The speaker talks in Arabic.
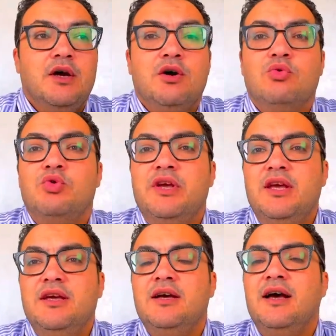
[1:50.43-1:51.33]

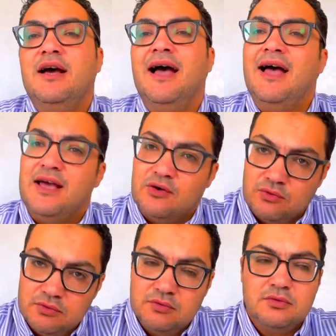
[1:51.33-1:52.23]
واهانه
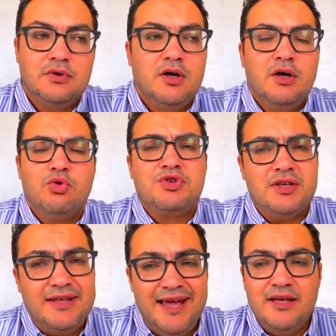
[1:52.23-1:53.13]

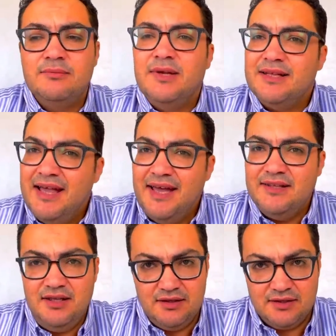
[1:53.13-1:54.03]
وشتايم لا داعي ان
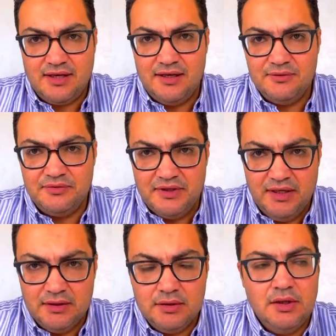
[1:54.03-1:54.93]
احنا نتكلم
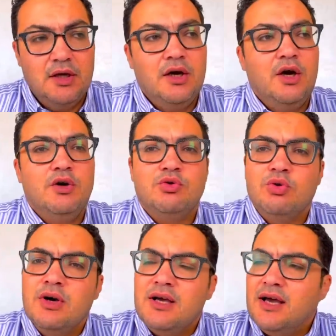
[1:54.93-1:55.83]
فيها
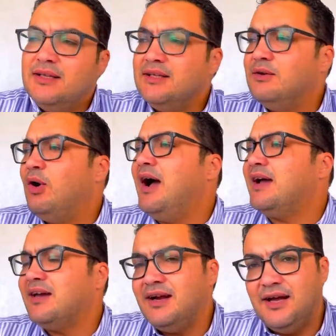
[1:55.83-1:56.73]
ويعني
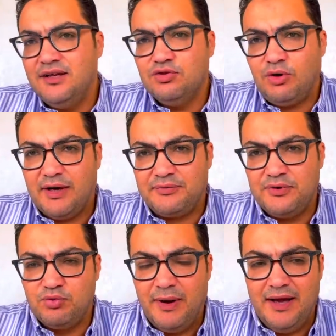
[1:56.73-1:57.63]
واخرها اللي انتم
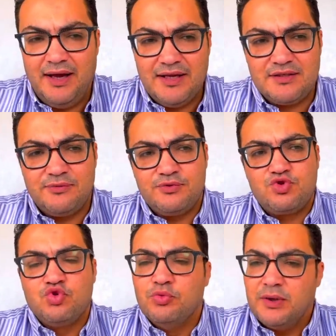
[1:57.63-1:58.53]
عارفينه بقى اللي حصل في
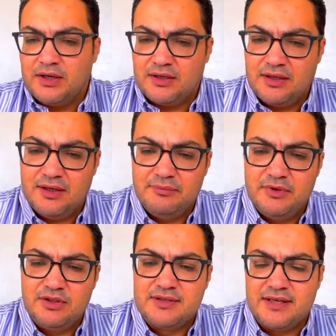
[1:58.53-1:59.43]
السوبر آه،
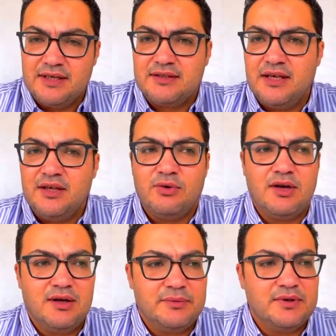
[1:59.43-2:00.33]
من سنتين
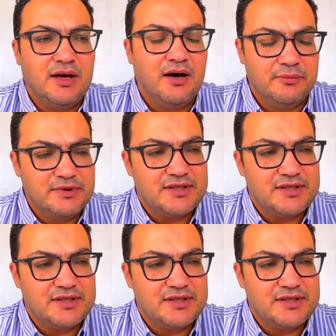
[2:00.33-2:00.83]
ولا من اه من